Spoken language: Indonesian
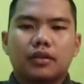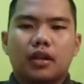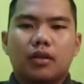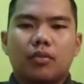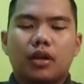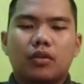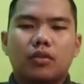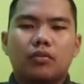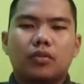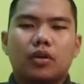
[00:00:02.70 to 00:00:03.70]

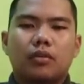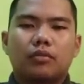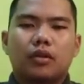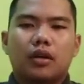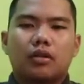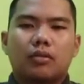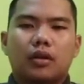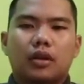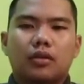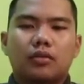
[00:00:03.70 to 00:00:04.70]
Assalamualaikum warahmatullahi
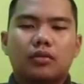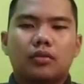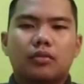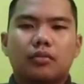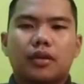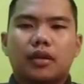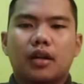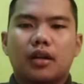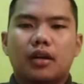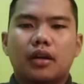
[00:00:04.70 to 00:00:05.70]
wabarakatuh.
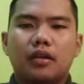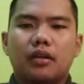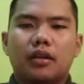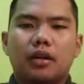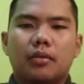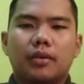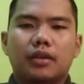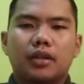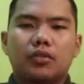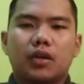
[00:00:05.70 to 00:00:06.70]
Perkenalkan, nama
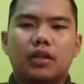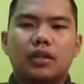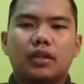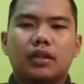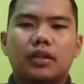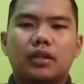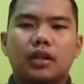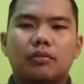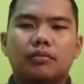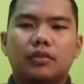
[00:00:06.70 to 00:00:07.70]
saya Suwandi,
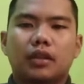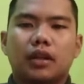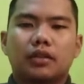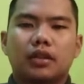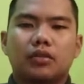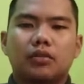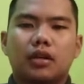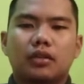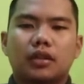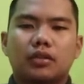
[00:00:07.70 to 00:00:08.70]
NIM
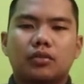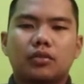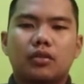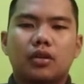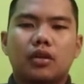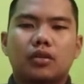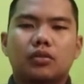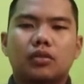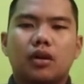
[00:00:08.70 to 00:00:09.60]
K1A1-20087,